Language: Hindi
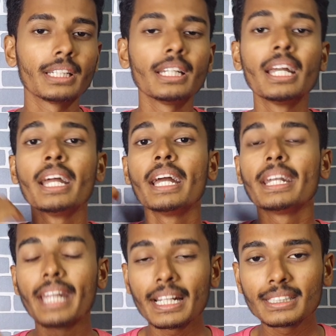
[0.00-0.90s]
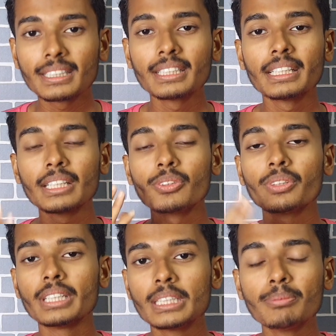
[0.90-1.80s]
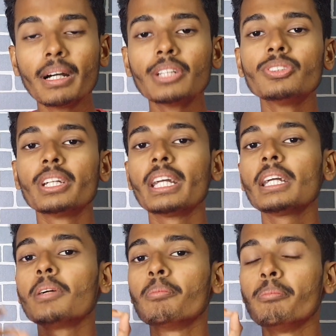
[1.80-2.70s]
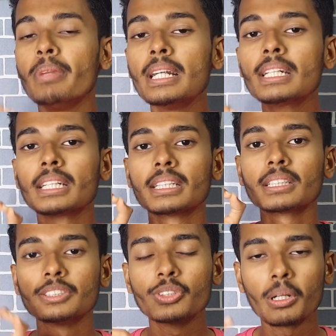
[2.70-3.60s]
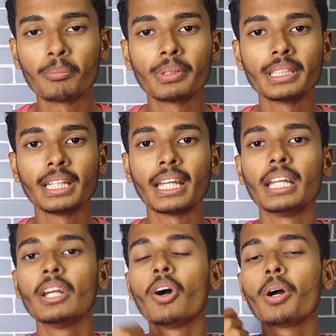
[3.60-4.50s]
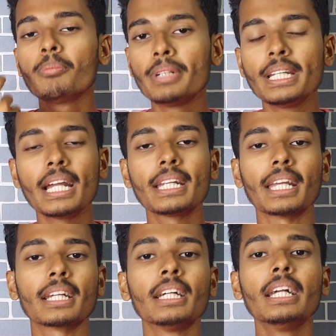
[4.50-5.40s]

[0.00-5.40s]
की टेक्स्ट करने की तो इस बार जो है बिल्ट जो कंपनी है और मीडिया टेक